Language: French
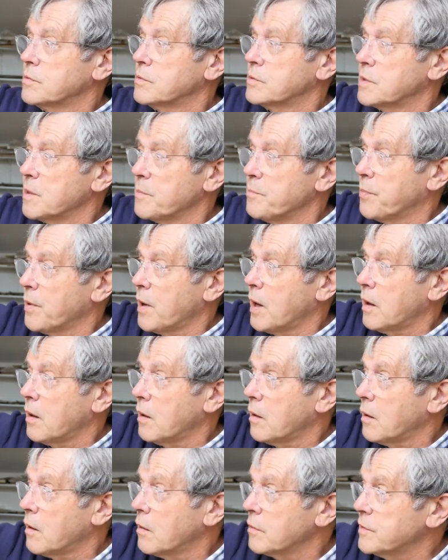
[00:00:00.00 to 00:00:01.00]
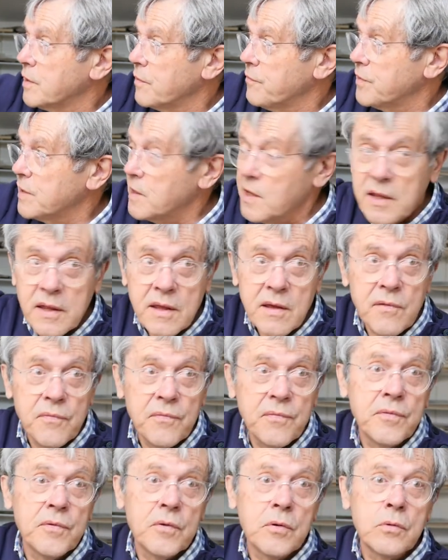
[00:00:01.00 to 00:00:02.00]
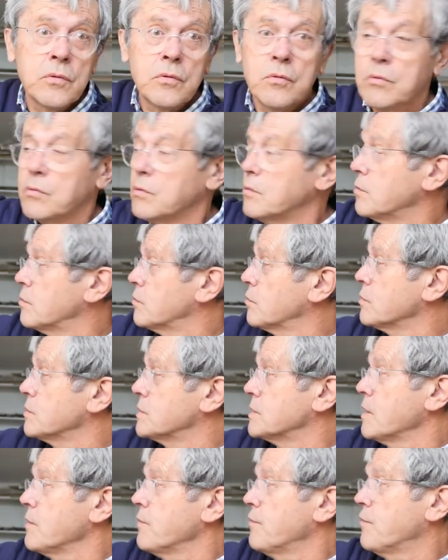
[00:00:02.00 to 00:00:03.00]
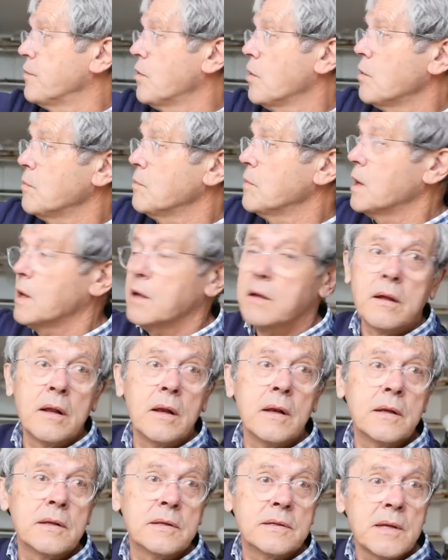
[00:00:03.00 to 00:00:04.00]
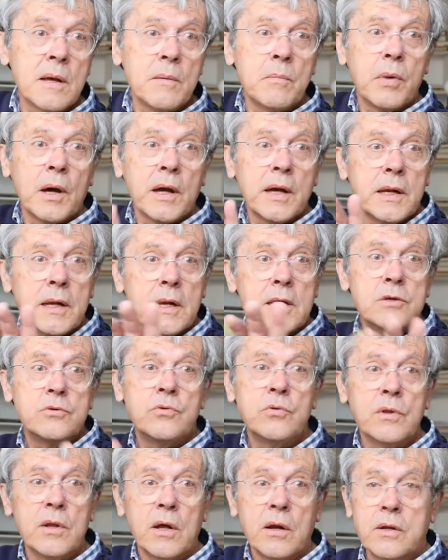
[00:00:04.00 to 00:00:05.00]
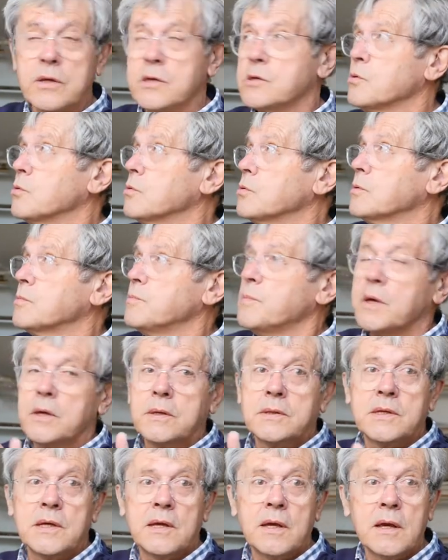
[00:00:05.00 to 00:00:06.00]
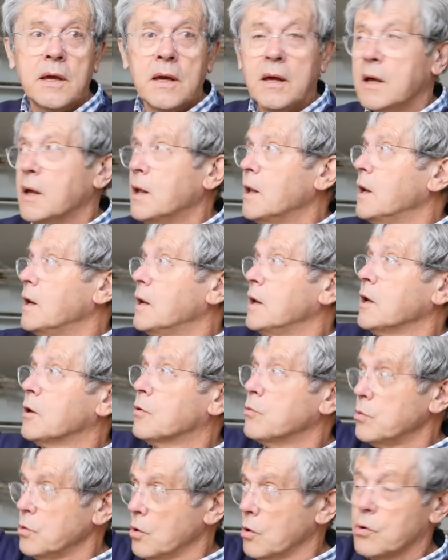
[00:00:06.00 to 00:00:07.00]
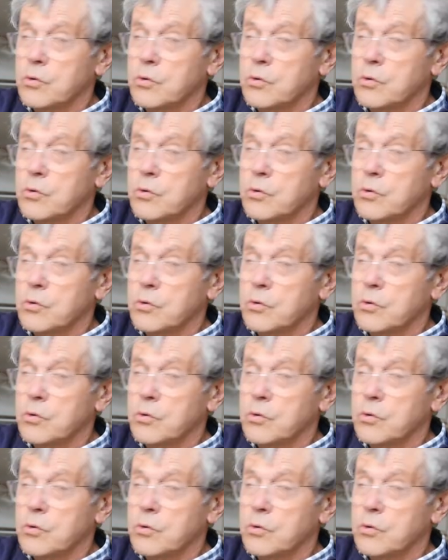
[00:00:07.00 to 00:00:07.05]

c'est pas définitif. Euh, toutes ces formes là, elles s'imbriquent les unes dans les autres, mais c'est les couleurs